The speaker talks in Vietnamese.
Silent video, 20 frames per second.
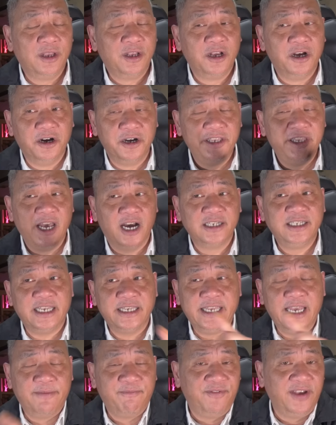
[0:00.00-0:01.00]
người dân
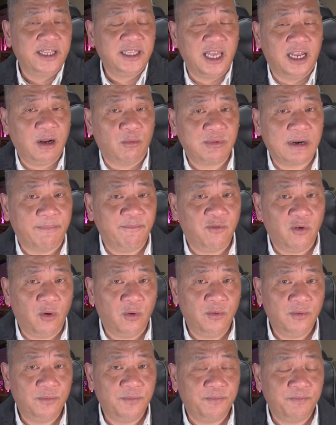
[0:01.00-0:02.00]
sẽ viết viết tên ông Trump
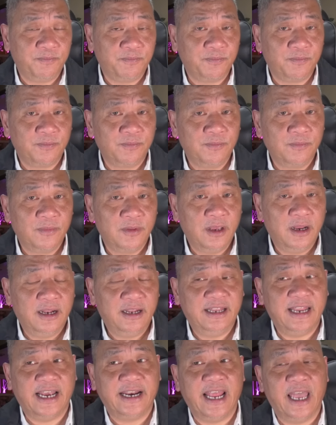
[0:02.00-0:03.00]
vô
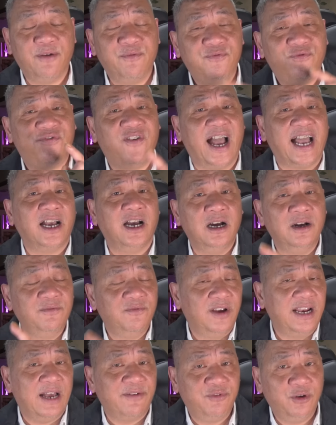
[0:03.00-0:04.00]
là để phản
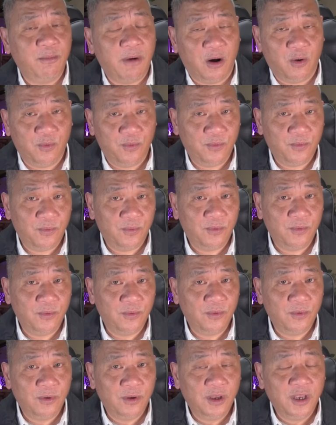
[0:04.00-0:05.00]
ứng với lá phiếu bỏ
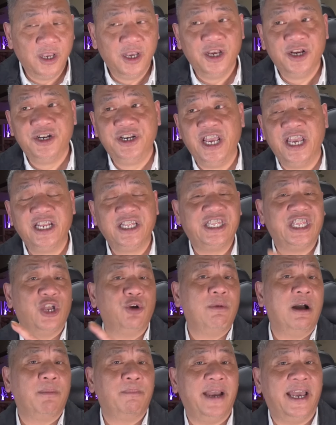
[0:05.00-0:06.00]
riêng
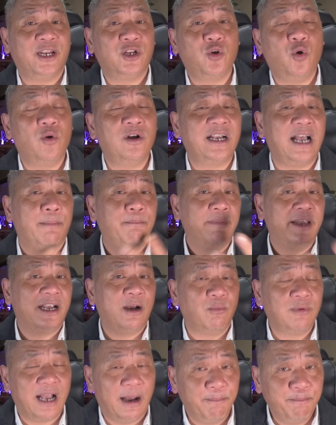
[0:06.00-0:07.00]
tiểu bang Maine có cấm hay
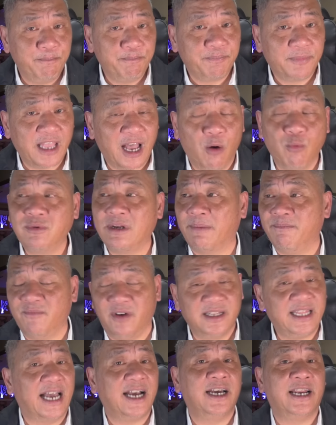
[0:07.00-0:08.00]
không cấm ông Trump
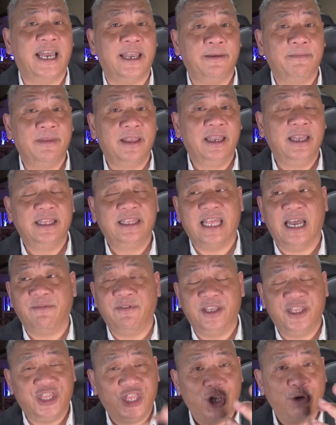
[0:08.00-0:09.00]
vẫn thắng ở đây tại
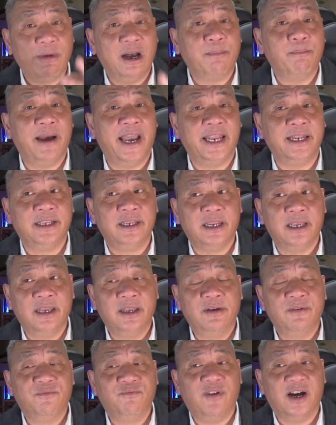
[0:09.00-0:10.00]
vì tiểu bang Maine
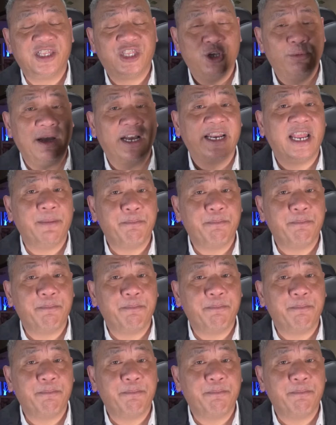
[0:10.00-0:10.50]
và tiểu bang